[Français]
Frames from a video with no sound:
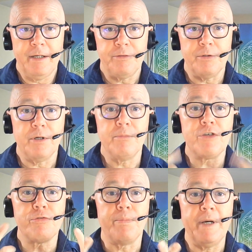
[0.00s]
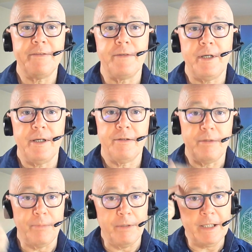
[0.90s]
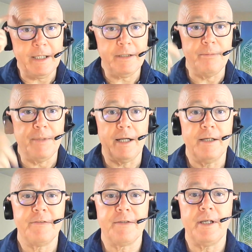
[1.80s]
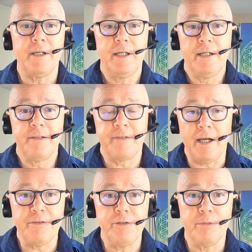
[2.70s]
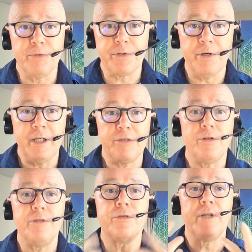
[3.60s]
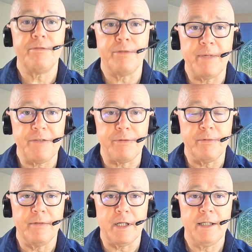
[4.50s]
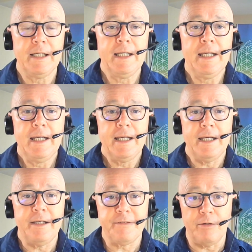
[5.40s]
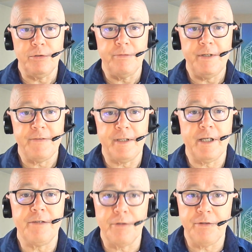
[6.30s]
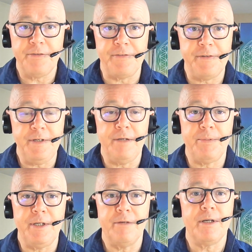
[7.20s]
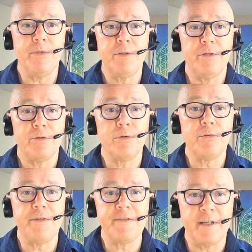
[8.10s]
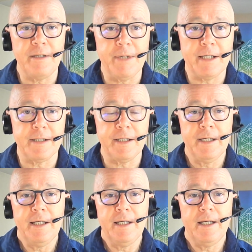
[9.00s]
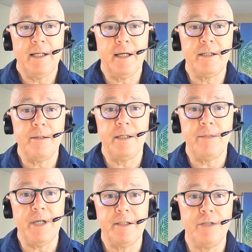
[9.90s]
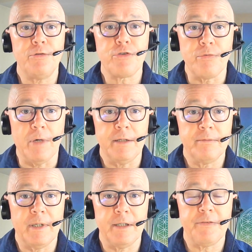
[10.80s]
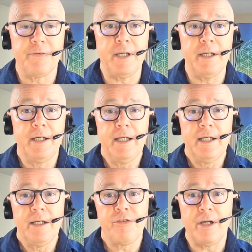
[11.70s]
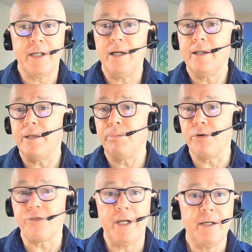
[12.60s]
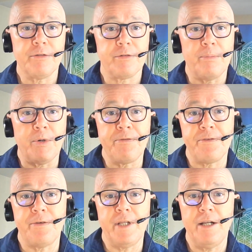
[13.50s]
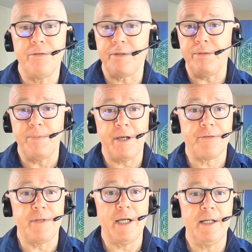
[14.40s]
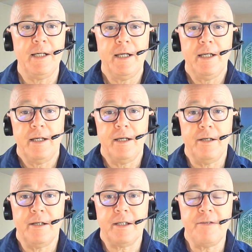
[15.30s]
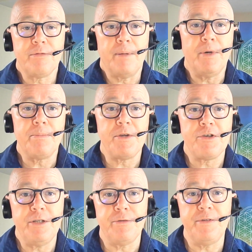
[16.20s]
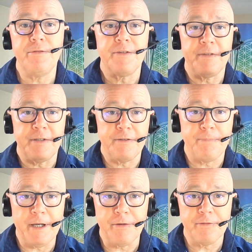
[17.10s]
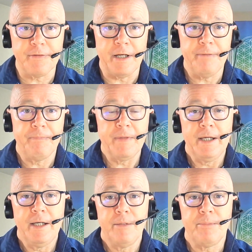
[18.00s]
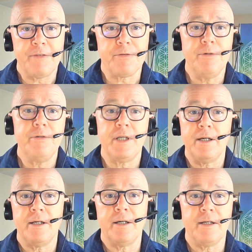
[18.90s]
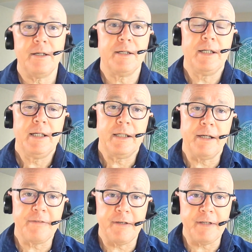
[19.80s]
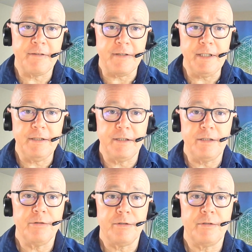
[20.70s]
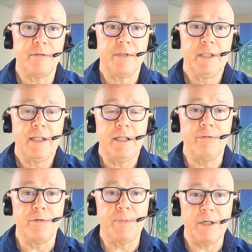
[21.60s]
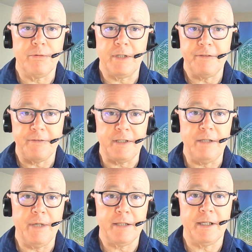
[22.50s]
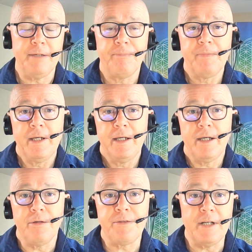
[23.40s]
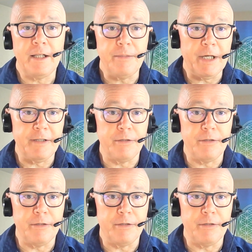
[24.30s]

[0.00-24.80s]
quand moi je vous parle, c'est, n'est pas ma tête qui parle, hein, c'est, ça résonne dans mon cœur et je donne de l'information. Voilà. Et c'est retrouver cette résonance ici et puis vraiment euh, retrouver sa liberté, la liberté de choix. Hein. C'est chacun a des projets, que ce soit professionnel, de sa vie personnelle, euh, qui ne soit pas empêché de vivre cette expérience-là. Parce qu'il y a, y a certains élites, ils ne, ils ne veulent pas qu'on ait cette liberté. Et aussi la liberté de